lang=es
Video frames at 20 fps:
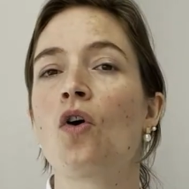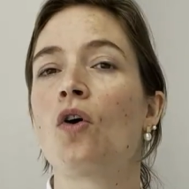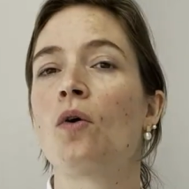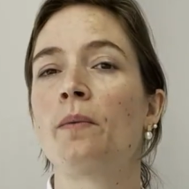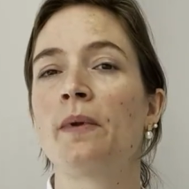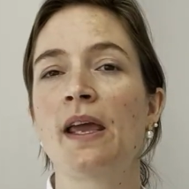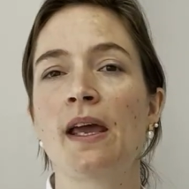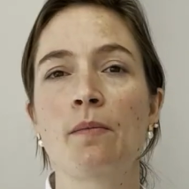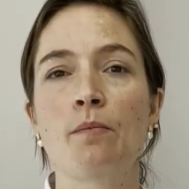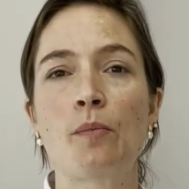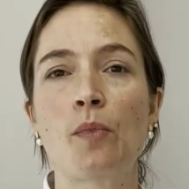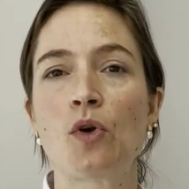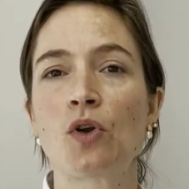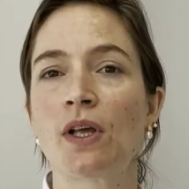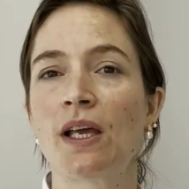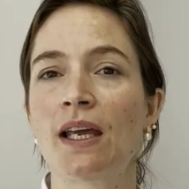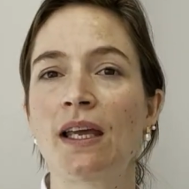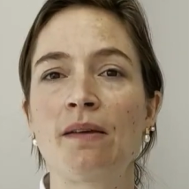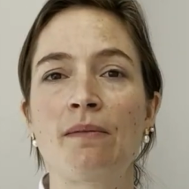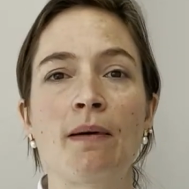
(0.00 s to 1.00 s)
o bien
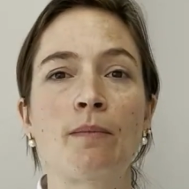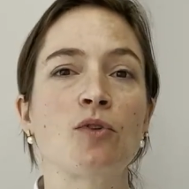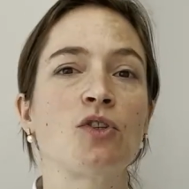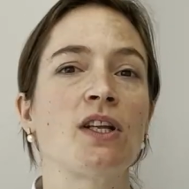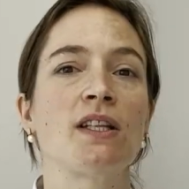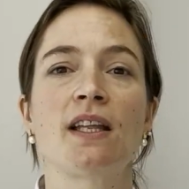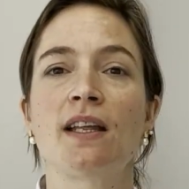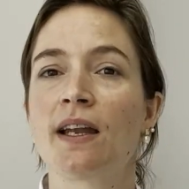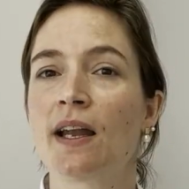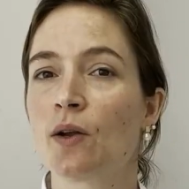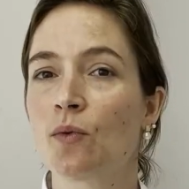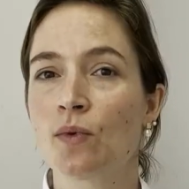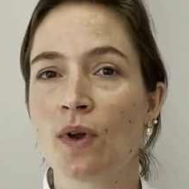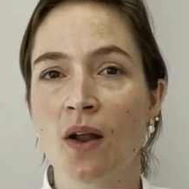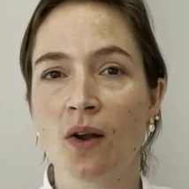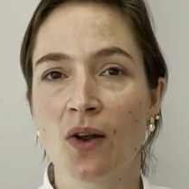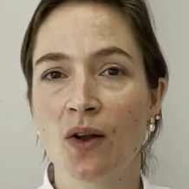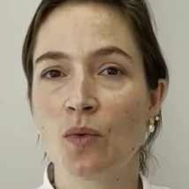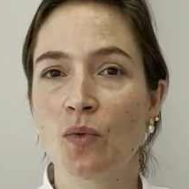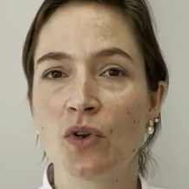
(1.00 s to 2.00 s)
porque íbamos a tener
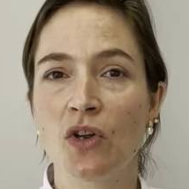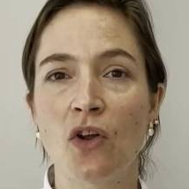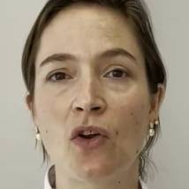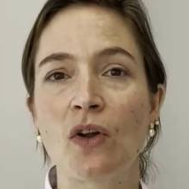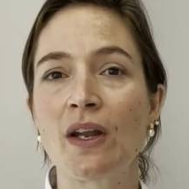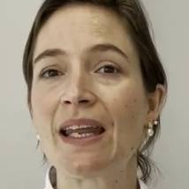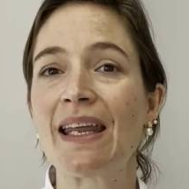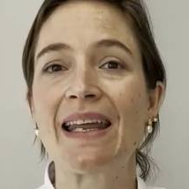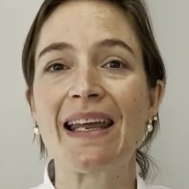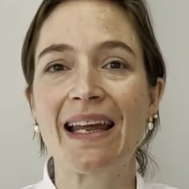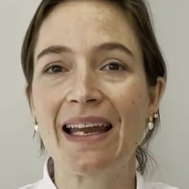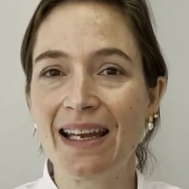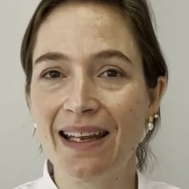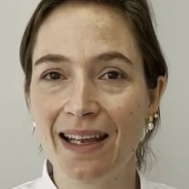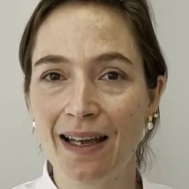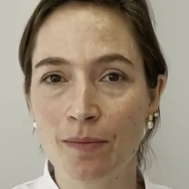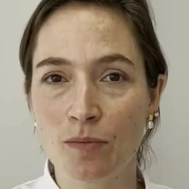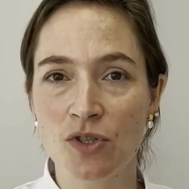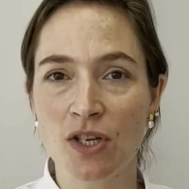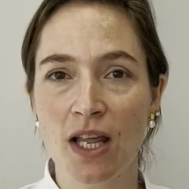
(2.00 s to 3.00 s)
una reunión y
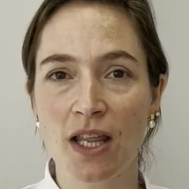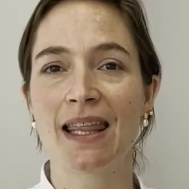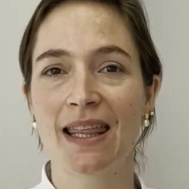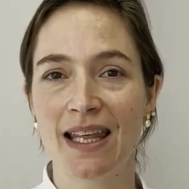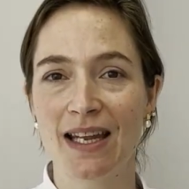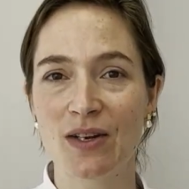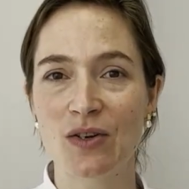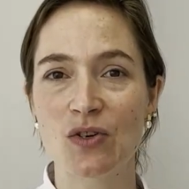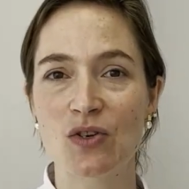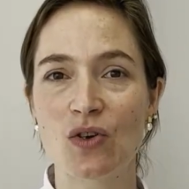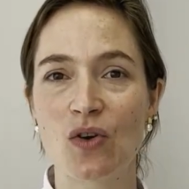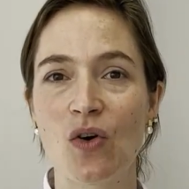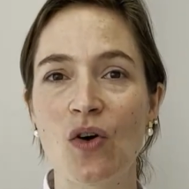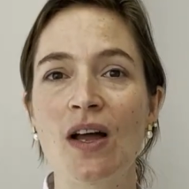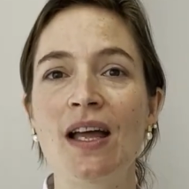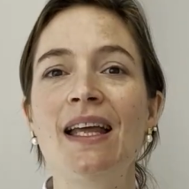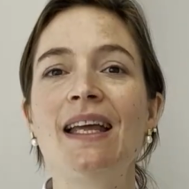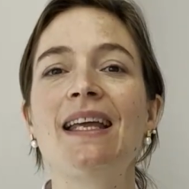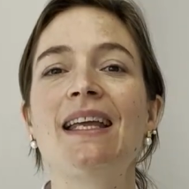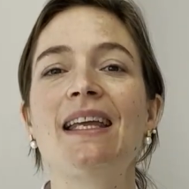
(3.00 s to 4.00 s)
queríamos hacérnoslo
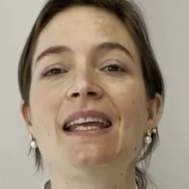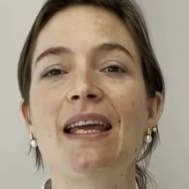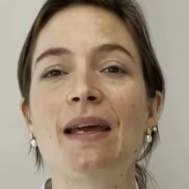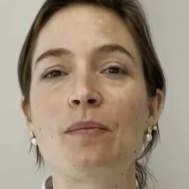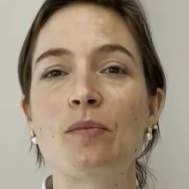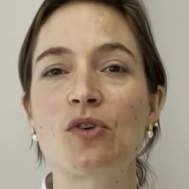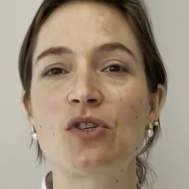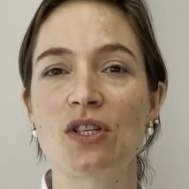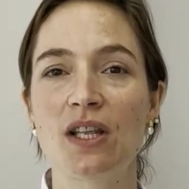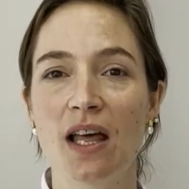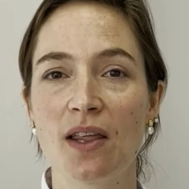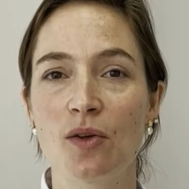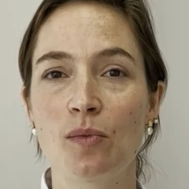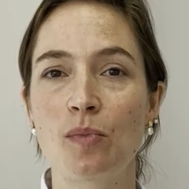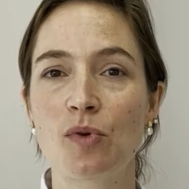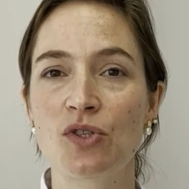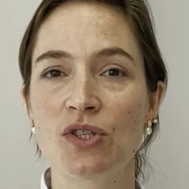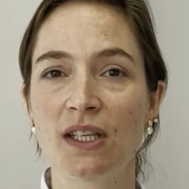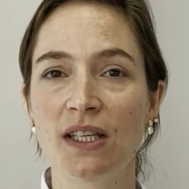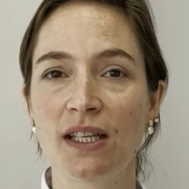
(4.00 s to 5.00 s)
y hemos dado
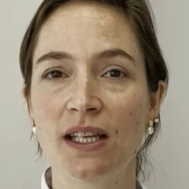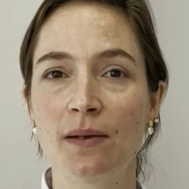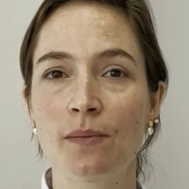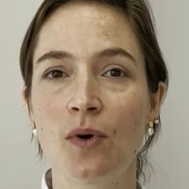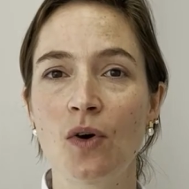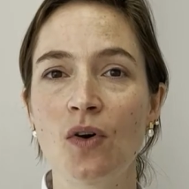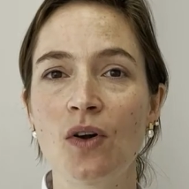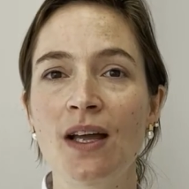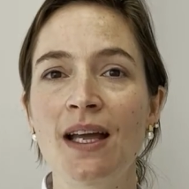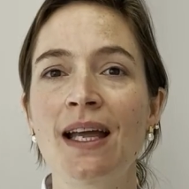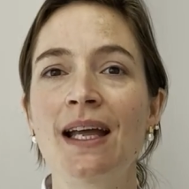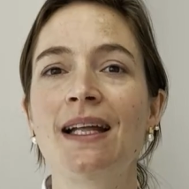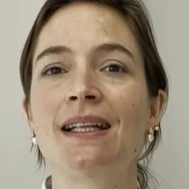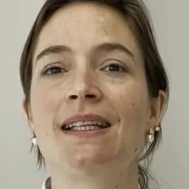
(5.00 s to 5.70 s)
positivo,